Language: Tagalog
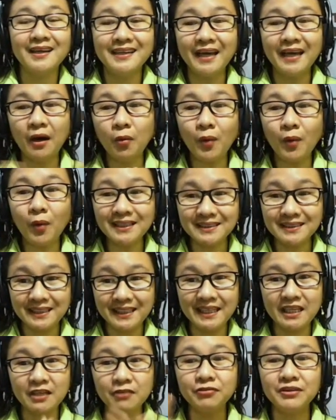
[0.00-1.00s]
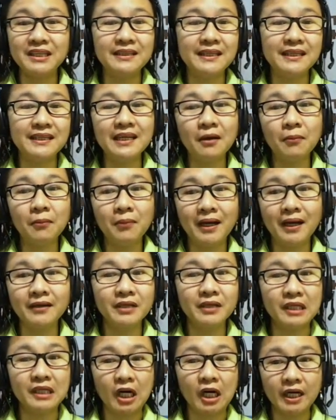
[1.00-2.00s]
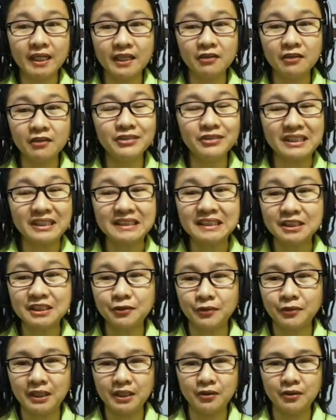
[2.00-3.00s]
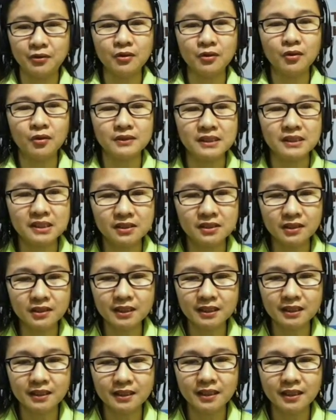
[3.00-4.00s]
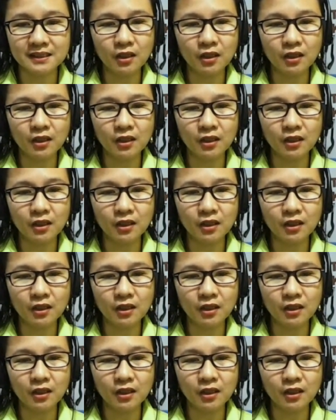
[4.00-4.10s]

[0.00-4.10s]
Now, what if hindi naman regarding fees yung iyong concern?